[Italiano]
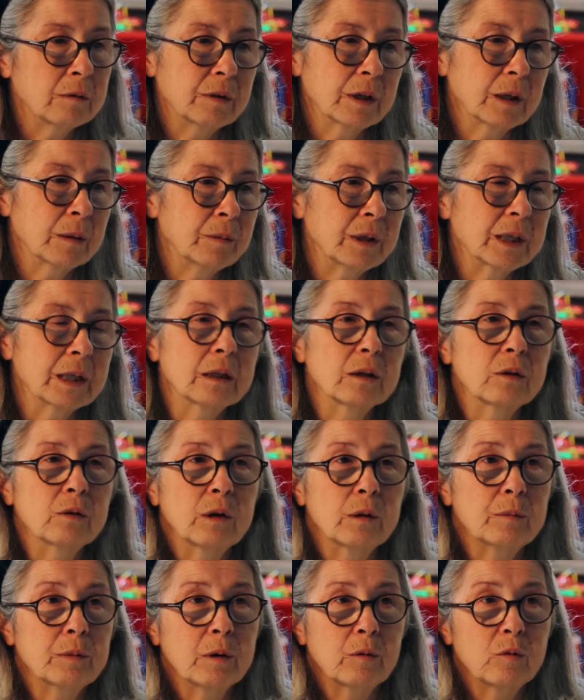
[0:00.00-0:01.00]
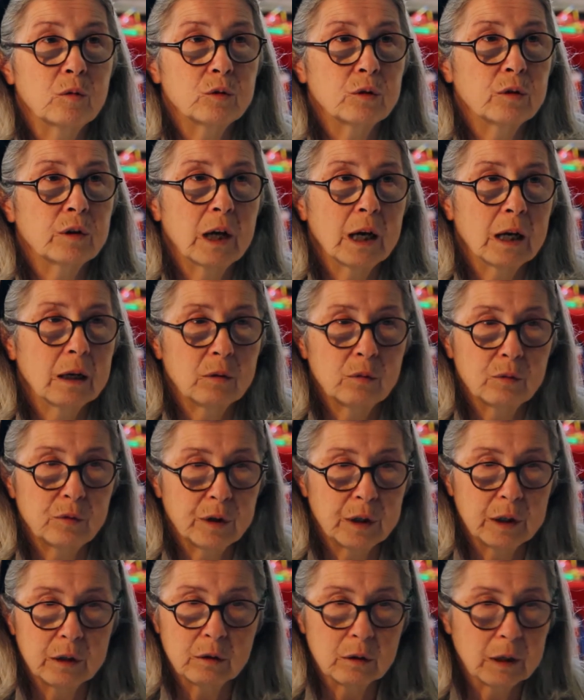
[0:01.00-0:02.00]
veramente non abbiamo avuto neanche un
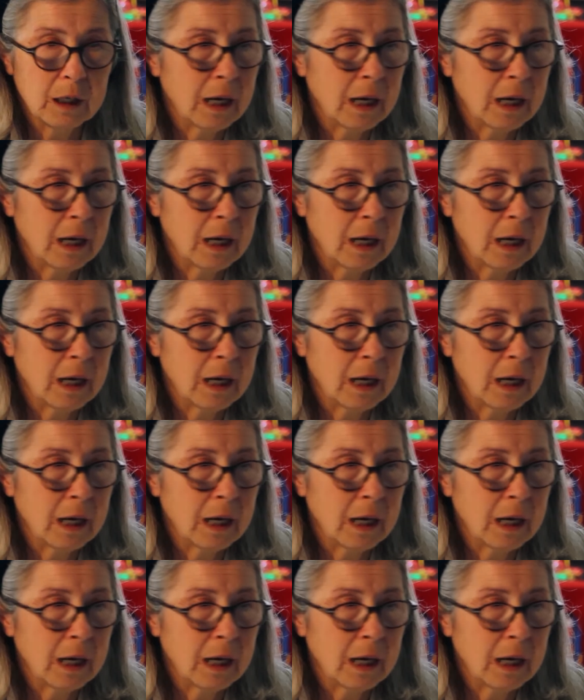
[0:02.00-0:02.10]
ferito